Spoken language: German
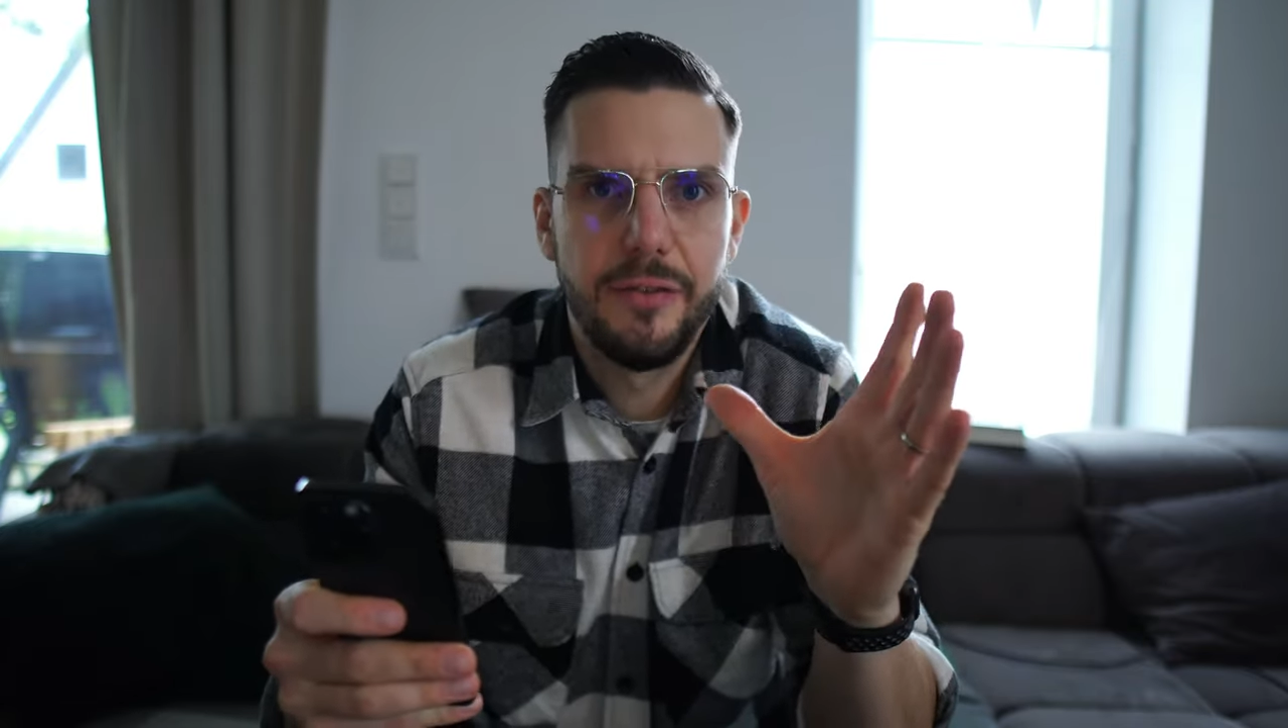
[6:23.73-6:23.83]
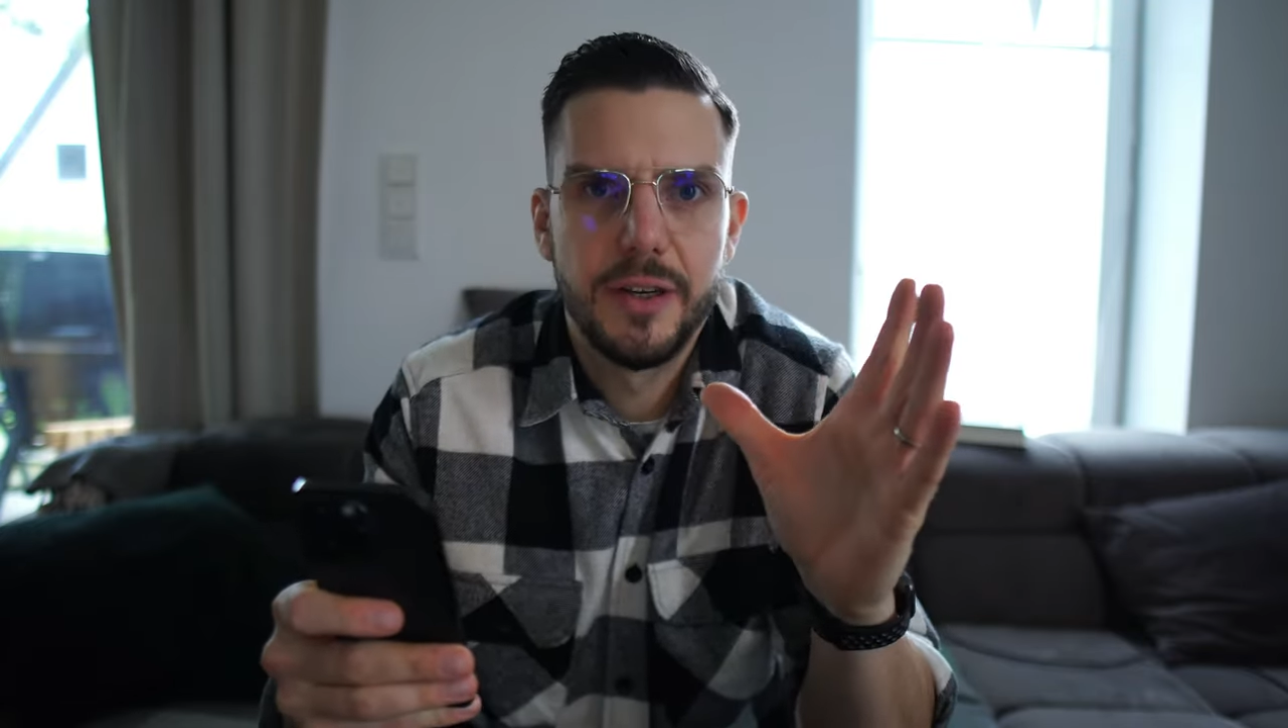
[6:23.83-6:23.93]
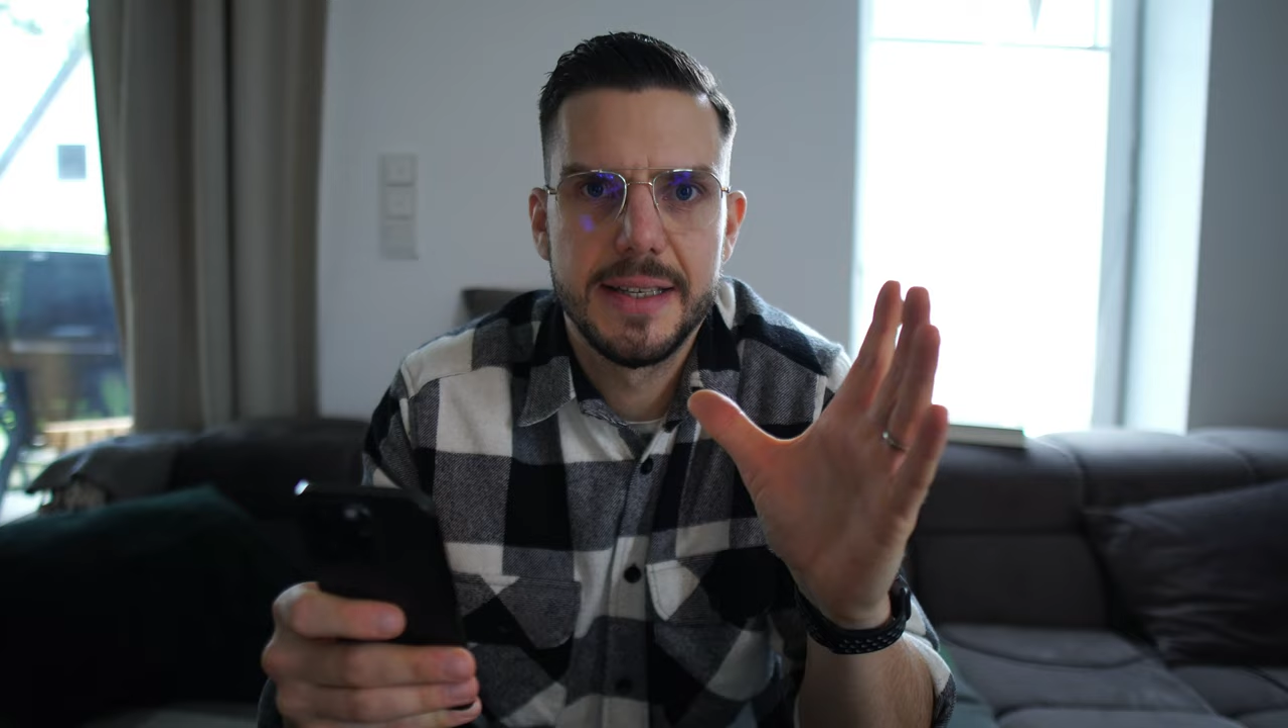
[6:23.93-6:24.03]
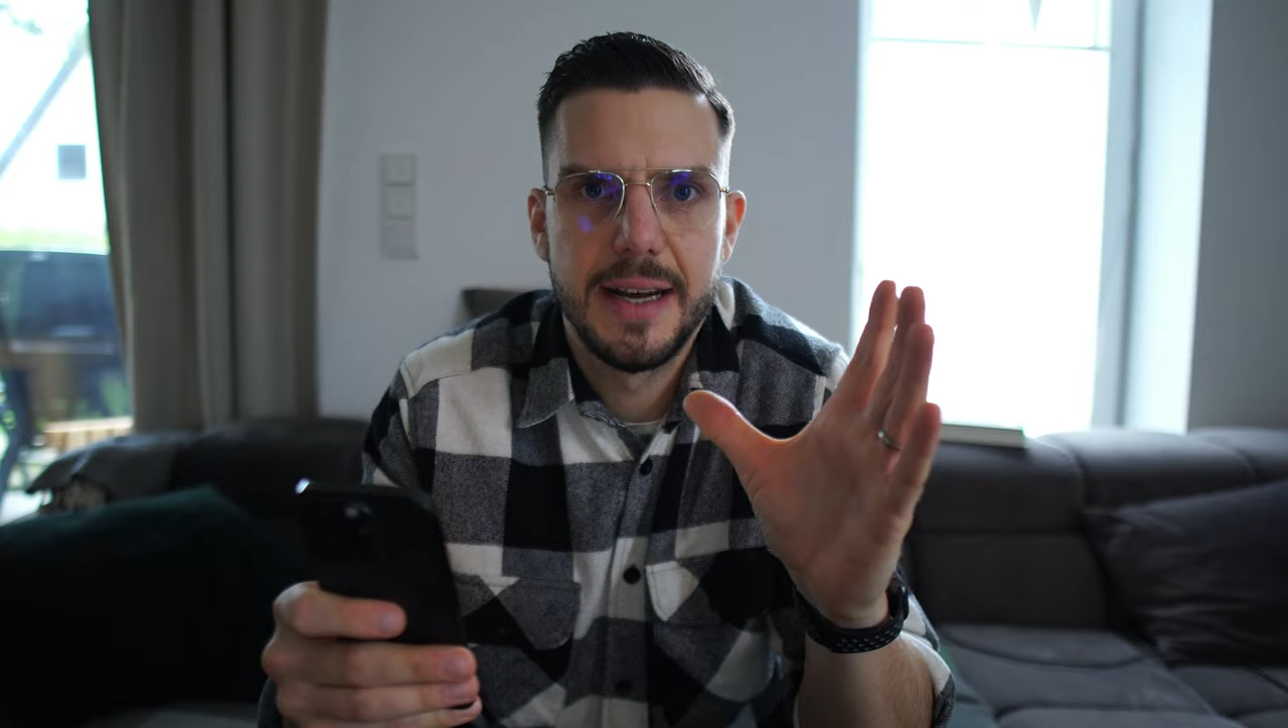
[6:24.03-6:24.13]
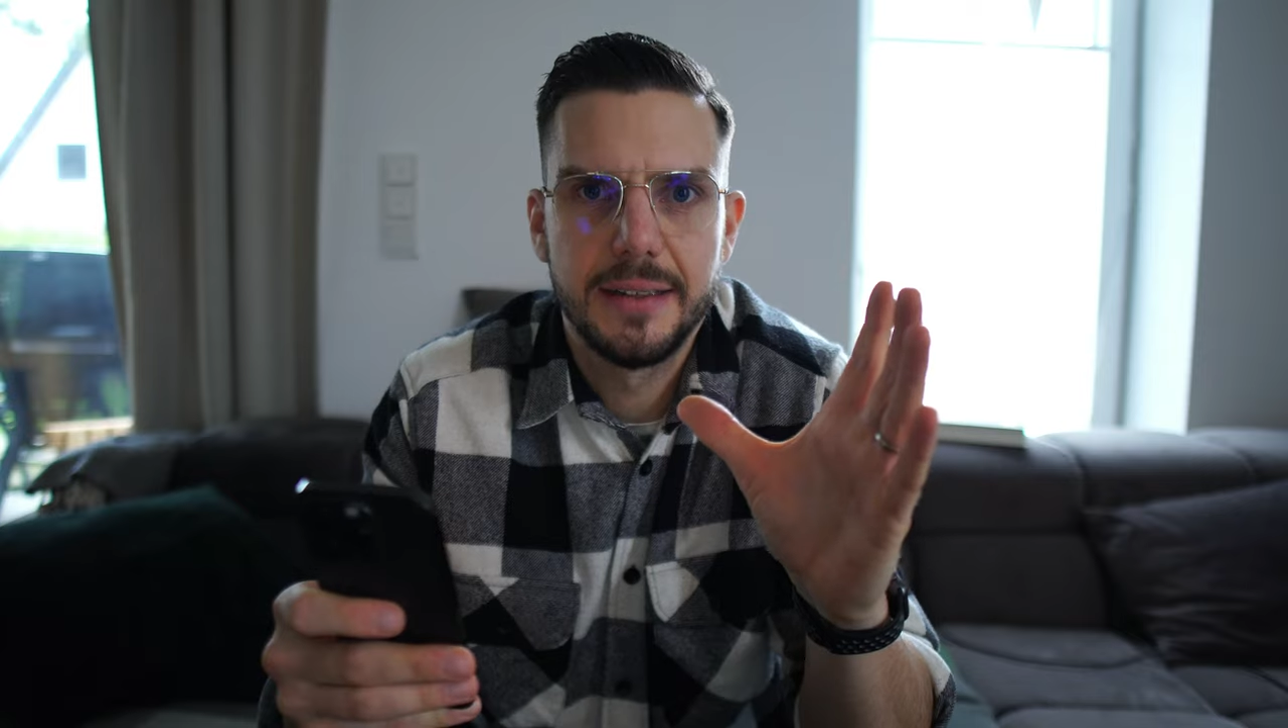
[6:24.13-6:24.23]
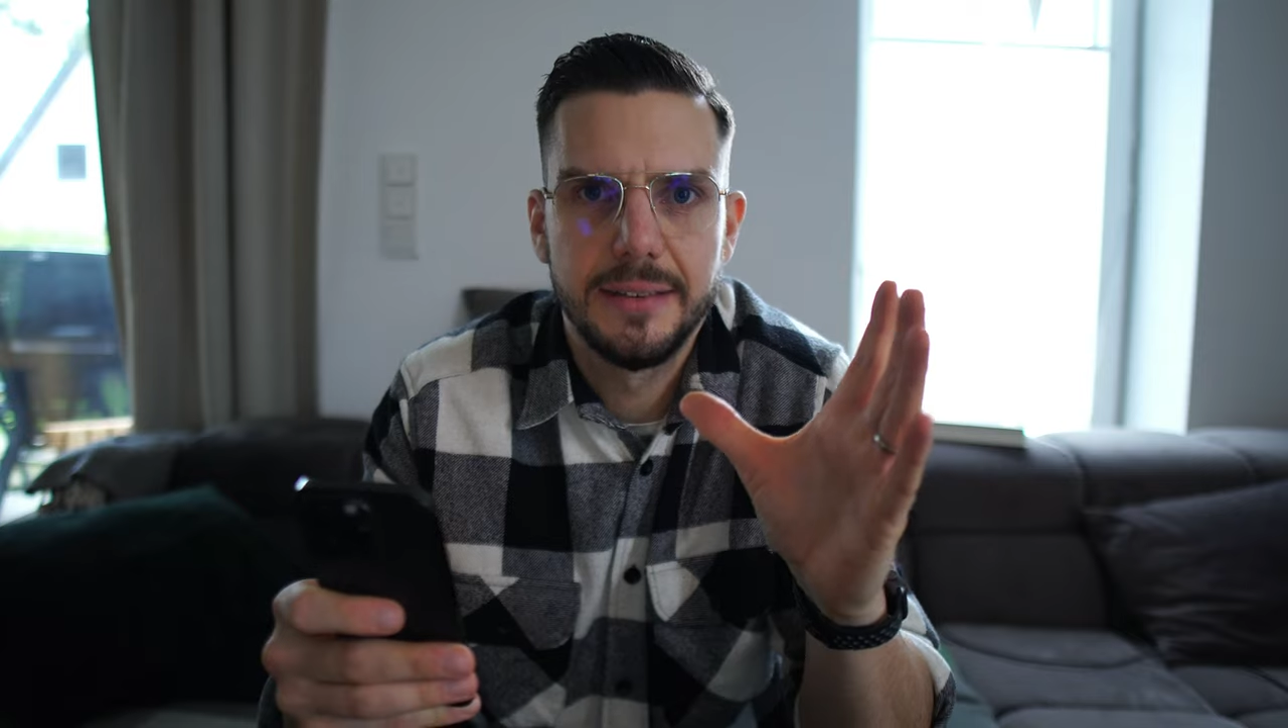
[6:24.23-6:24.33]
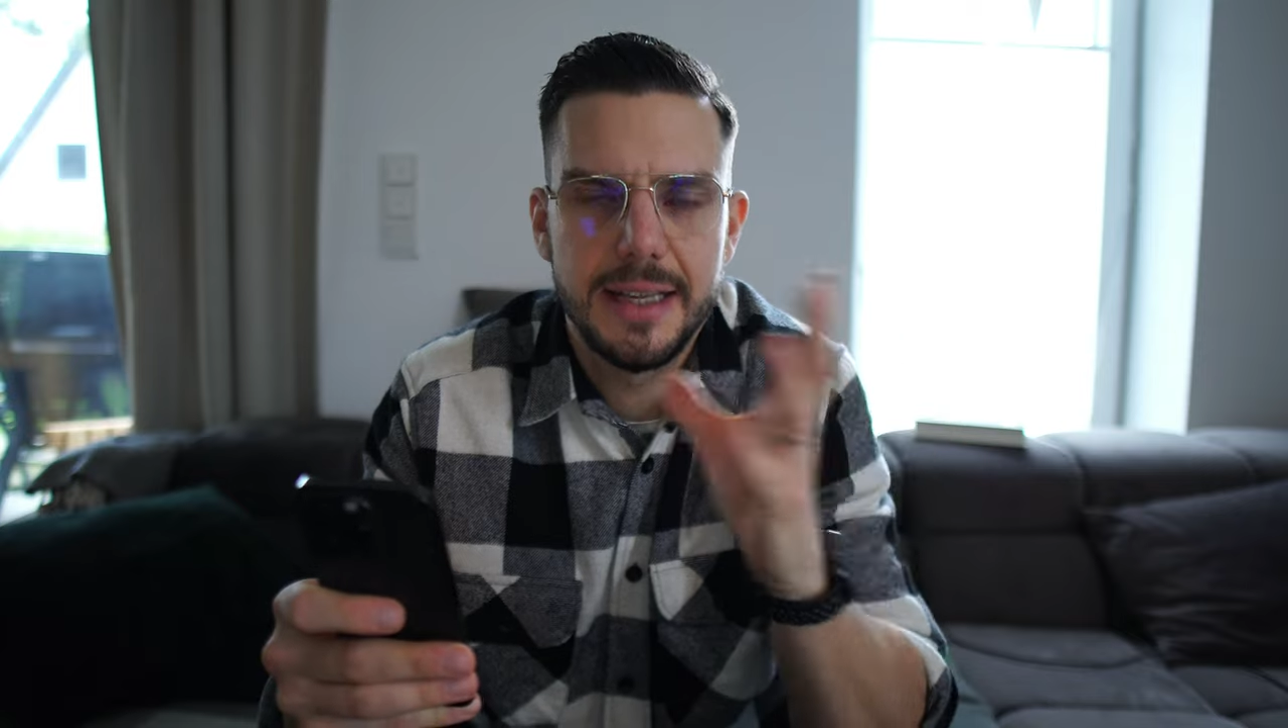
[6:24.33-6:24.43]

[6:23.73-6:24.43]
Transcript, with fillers: für das Hack.